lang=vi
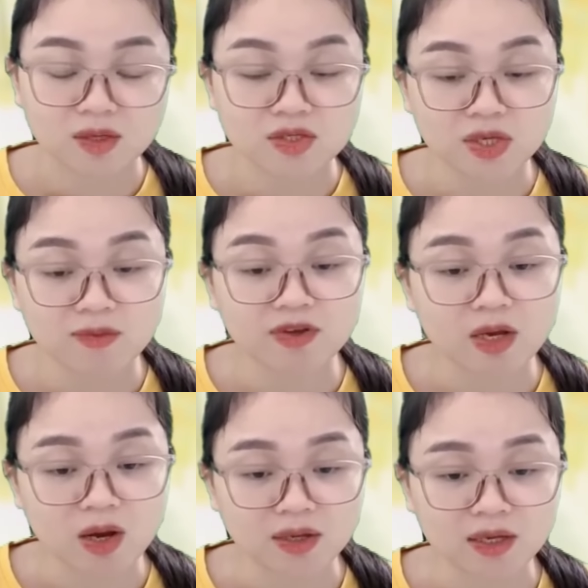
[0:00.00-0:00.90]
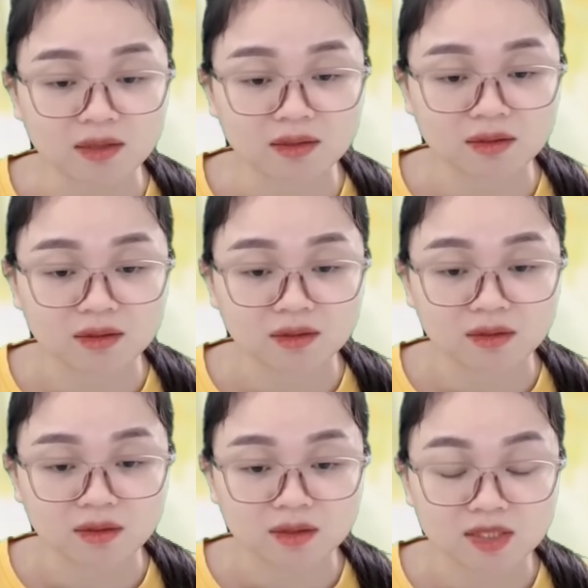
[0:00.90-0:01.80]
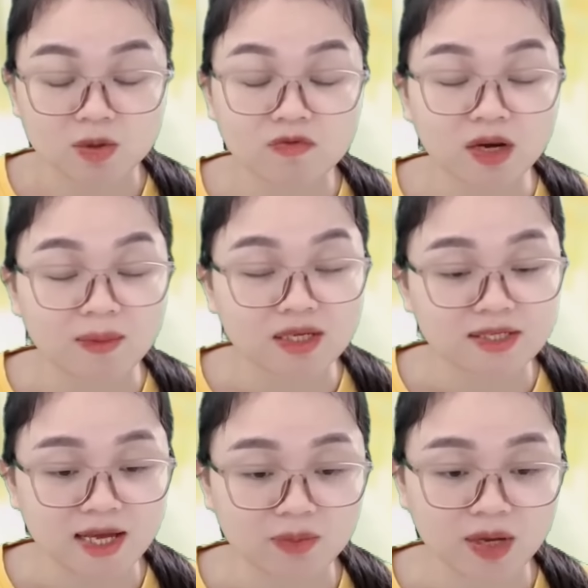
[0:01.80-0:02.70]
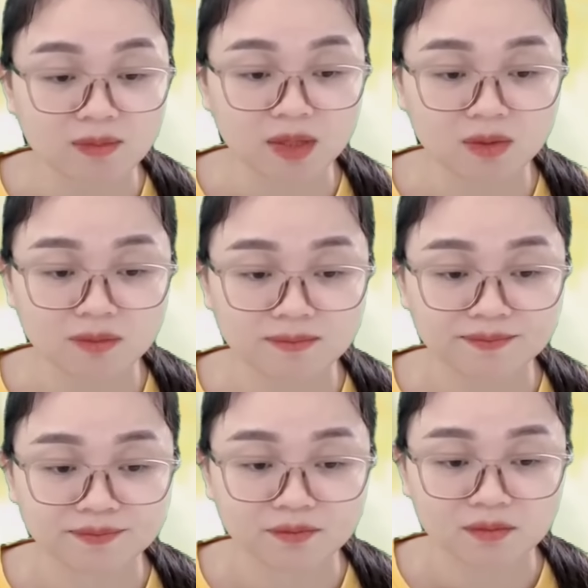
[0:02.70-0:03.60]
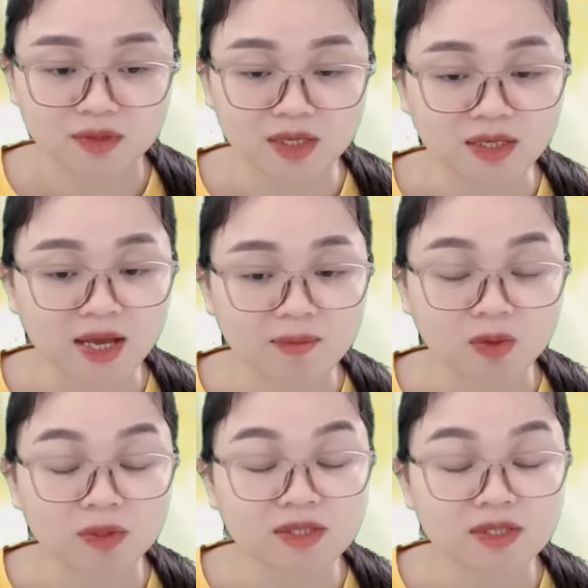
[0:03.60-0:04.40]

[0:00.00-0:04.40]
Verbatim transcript: Sao em phải hỏi à Sao có phải là bạn trai của em đâu Tính em không